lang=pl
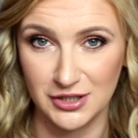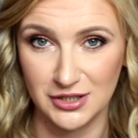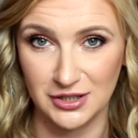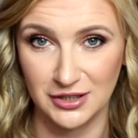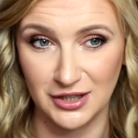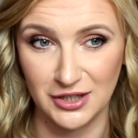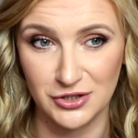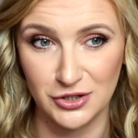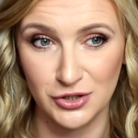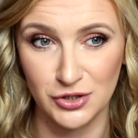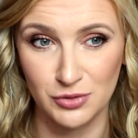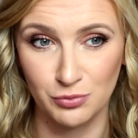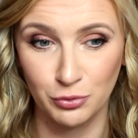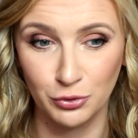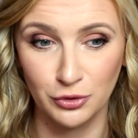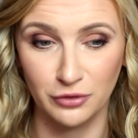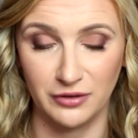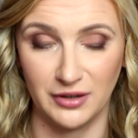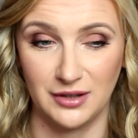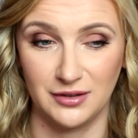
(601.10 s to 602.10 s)
jest inaczej
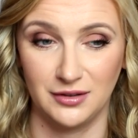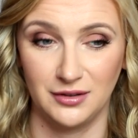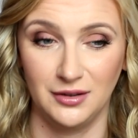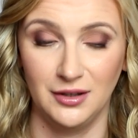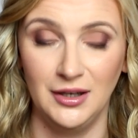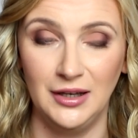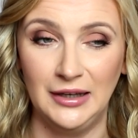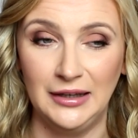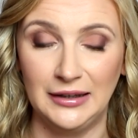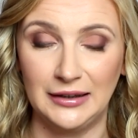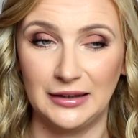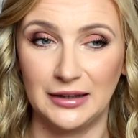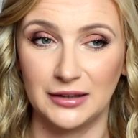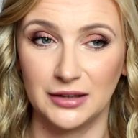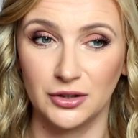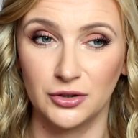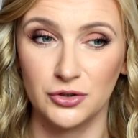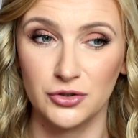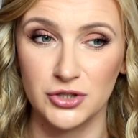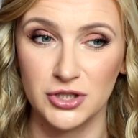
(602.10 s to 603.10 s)
zbudowany,
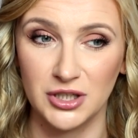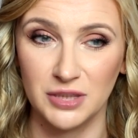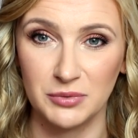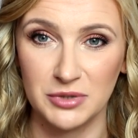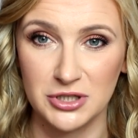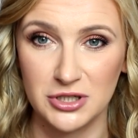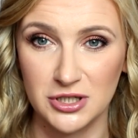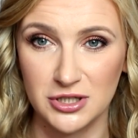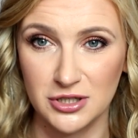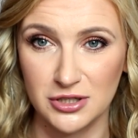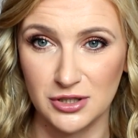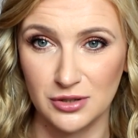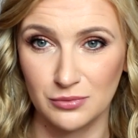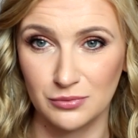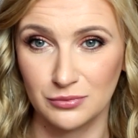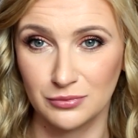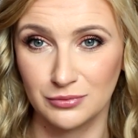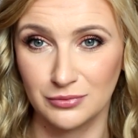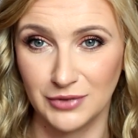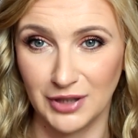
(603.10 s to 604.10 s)
dlatego że mężczyźni
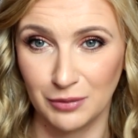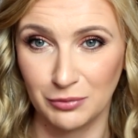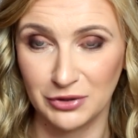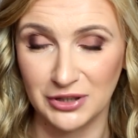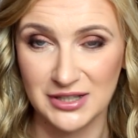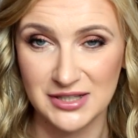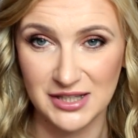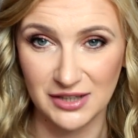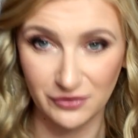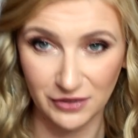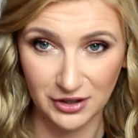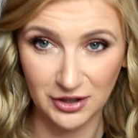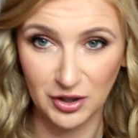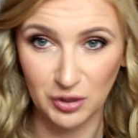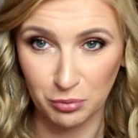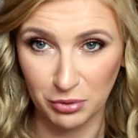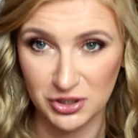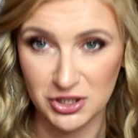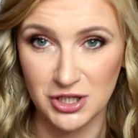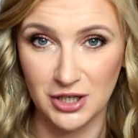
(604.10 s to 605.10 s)
są jakby nastawieni
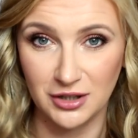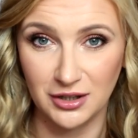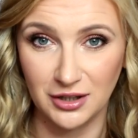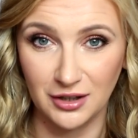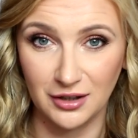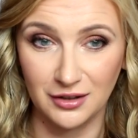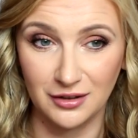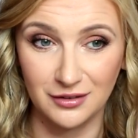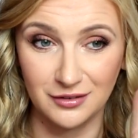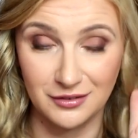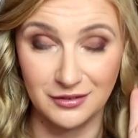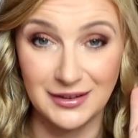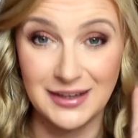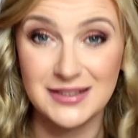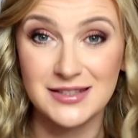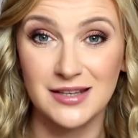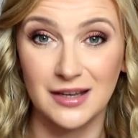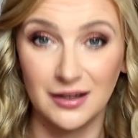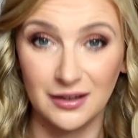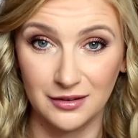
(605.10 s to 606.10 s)
na patrzenie na
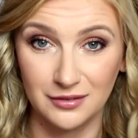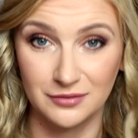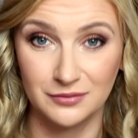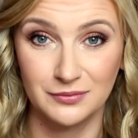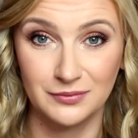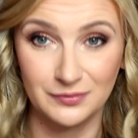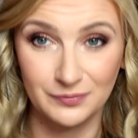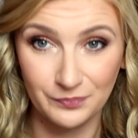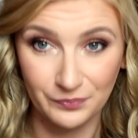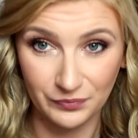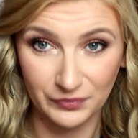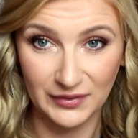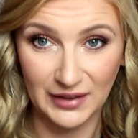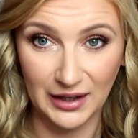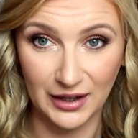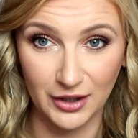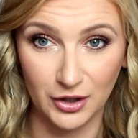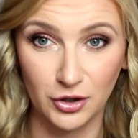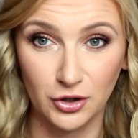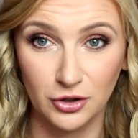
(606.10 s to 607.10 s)
cel
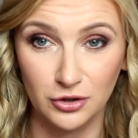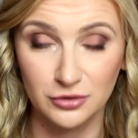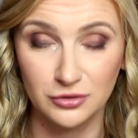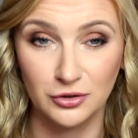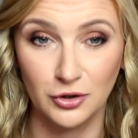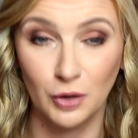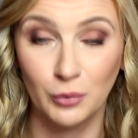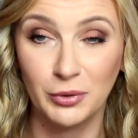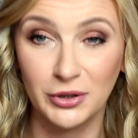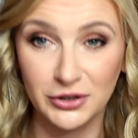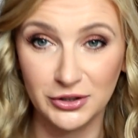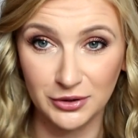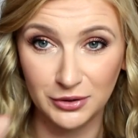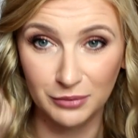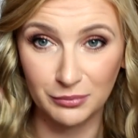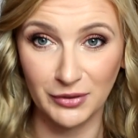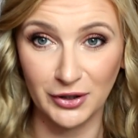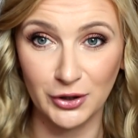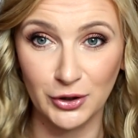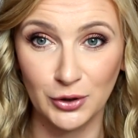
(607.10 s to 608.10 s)
daleko,
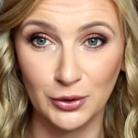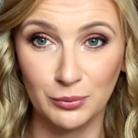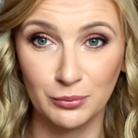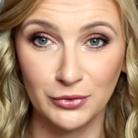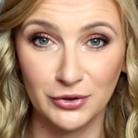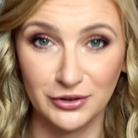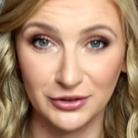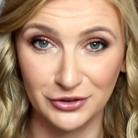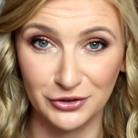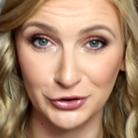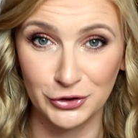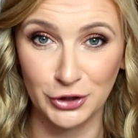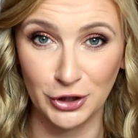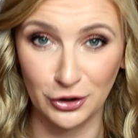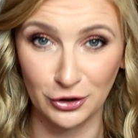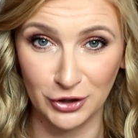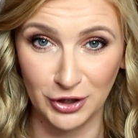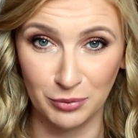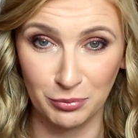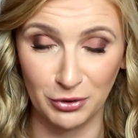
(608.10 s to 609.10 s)
kobiety mają e,
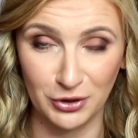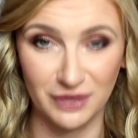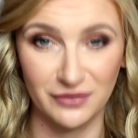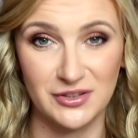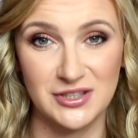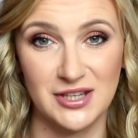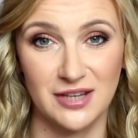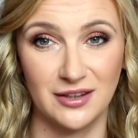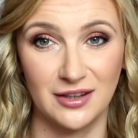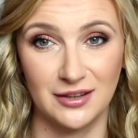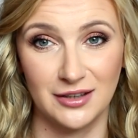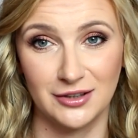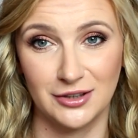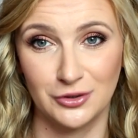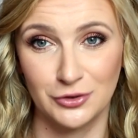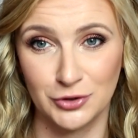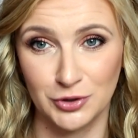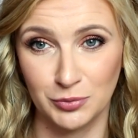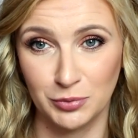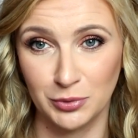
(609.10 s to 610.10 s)
szerokie pole widzenia,
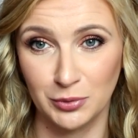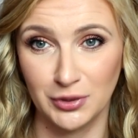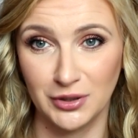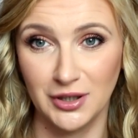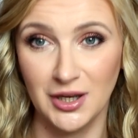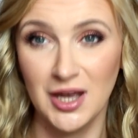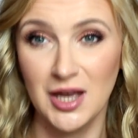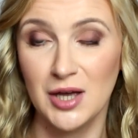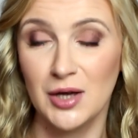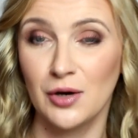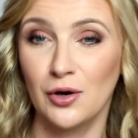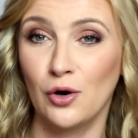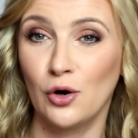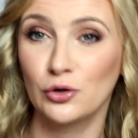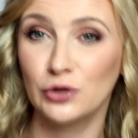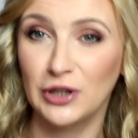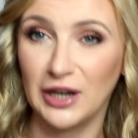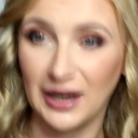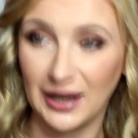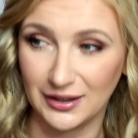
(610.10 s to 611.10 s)
dlatego że były
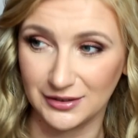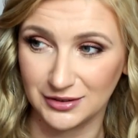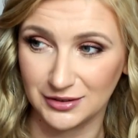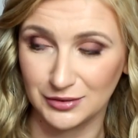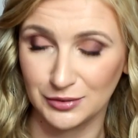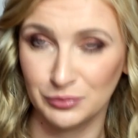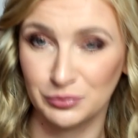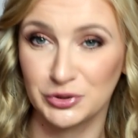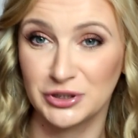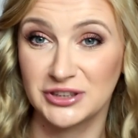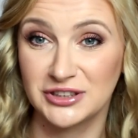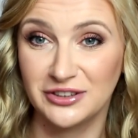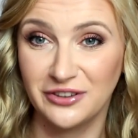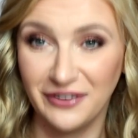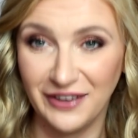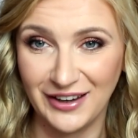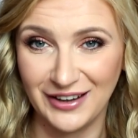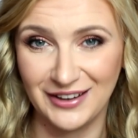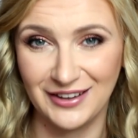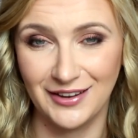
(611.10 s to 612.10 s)
od lat, przez
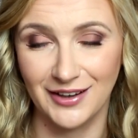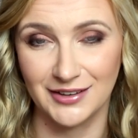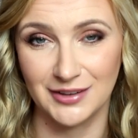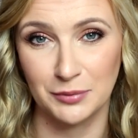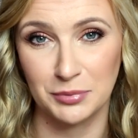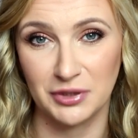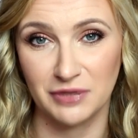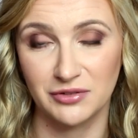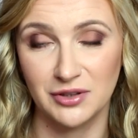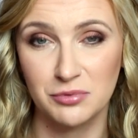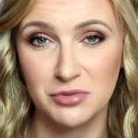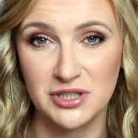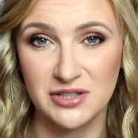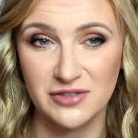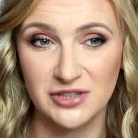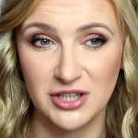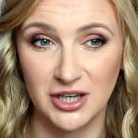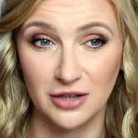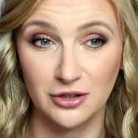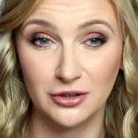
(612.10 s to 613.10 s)
wieki tak naprawdę,
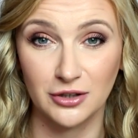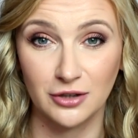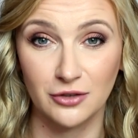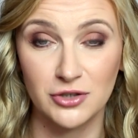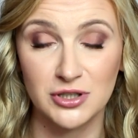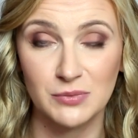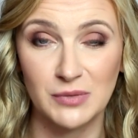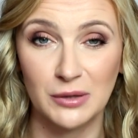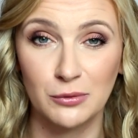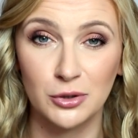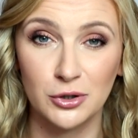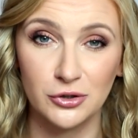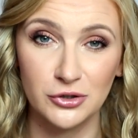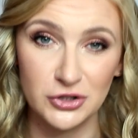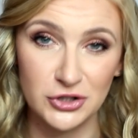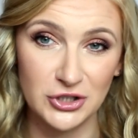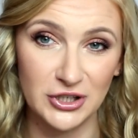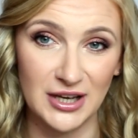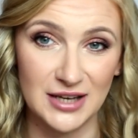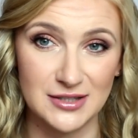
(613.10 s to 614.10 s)
przyzwyczajone do tego, że mają
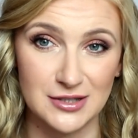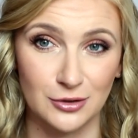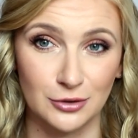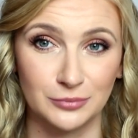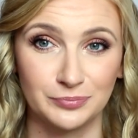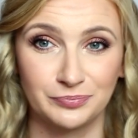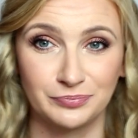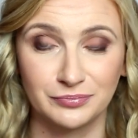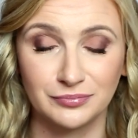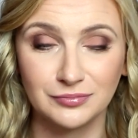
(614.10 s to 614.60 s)
chronić gniazdo